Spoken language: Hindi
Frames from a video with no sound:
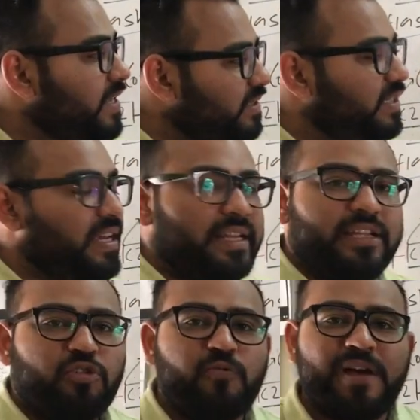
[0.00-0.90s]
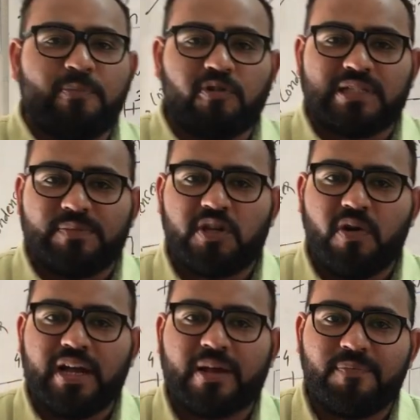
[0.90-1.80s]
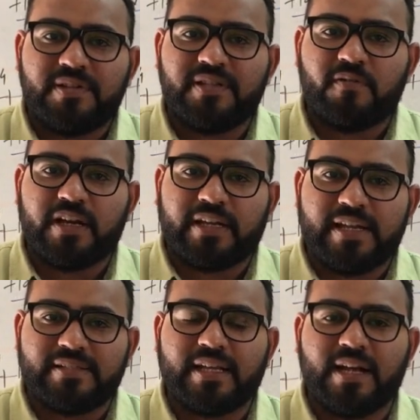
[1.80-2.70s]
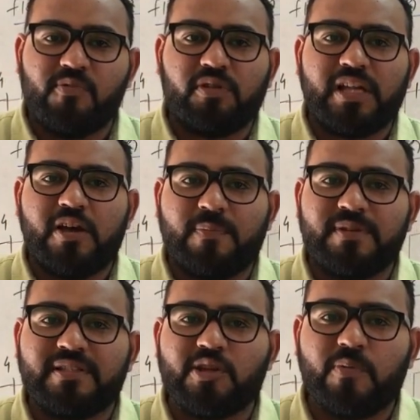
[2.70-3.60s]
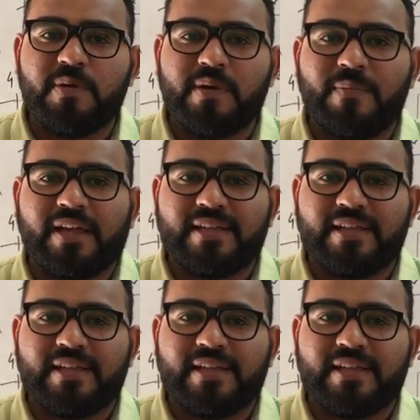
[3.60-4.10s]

इस थियोरी के थ्रू मैं आपको समझाऊंगा कंप्रेसर वर्क कैसे कम होता है और अपने सीओपी में हमें